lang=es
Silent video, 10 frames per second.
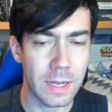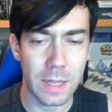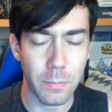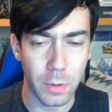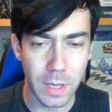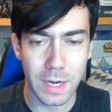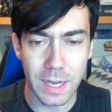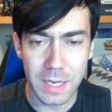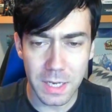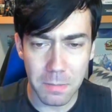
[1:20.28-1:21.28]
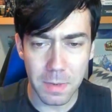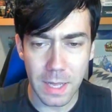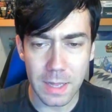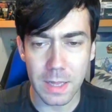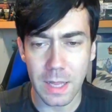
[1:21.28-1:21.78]
poder que es
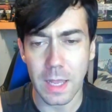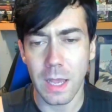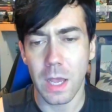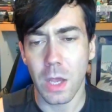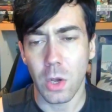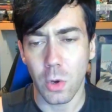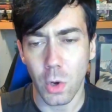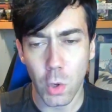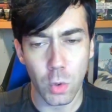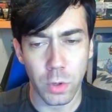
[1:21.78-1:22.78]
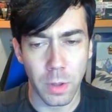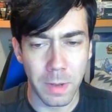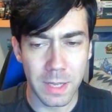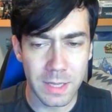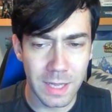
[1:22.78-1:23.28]
inminente, Goku y los
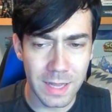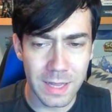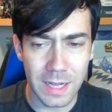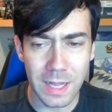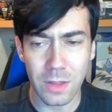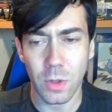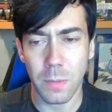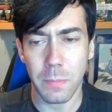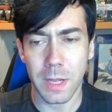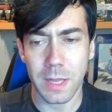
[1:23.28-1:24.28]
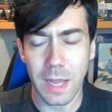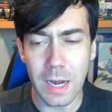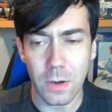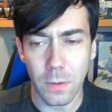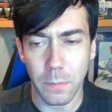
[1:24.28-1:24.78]
demás están tratando de
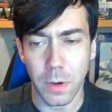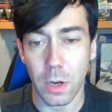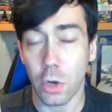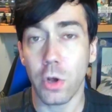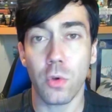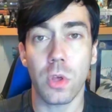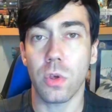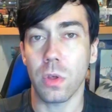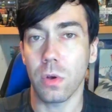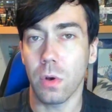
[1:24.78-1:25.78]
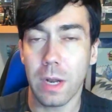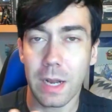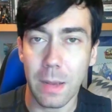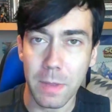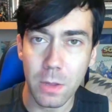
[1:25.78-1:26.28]
despertarlo. Pero es lo que os he dicho, digo,
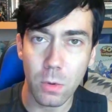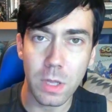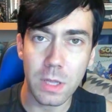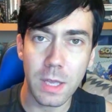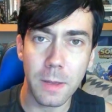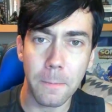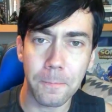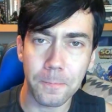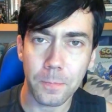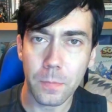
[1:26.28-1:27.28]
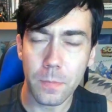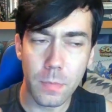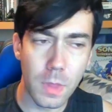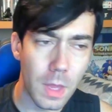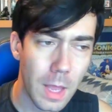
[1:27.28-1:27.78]
el capítulo este
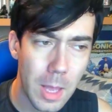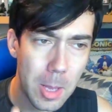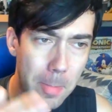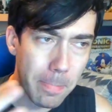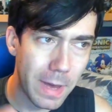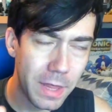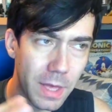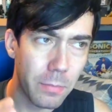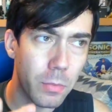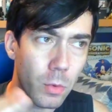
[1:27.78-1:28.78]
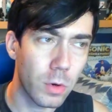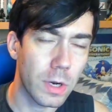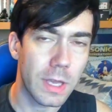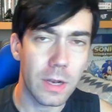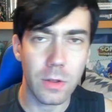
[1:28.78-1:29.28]
va a ser puro
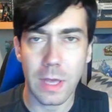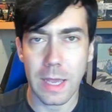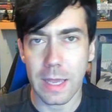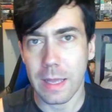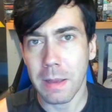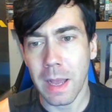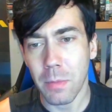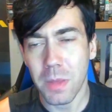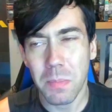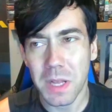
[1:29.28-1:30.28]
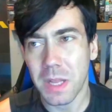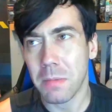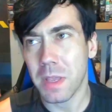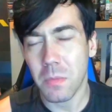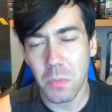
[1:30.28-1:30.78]
relleno de, vamos a despertar
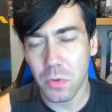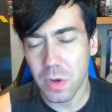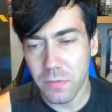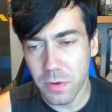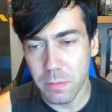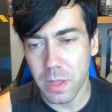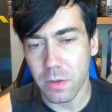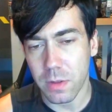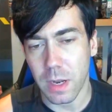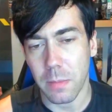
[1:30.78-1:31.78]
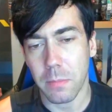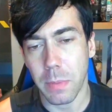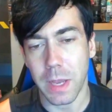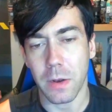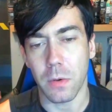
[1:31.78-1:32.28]
a Majin Buu de una forma o de otra.
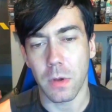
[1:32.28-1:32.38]
Pero,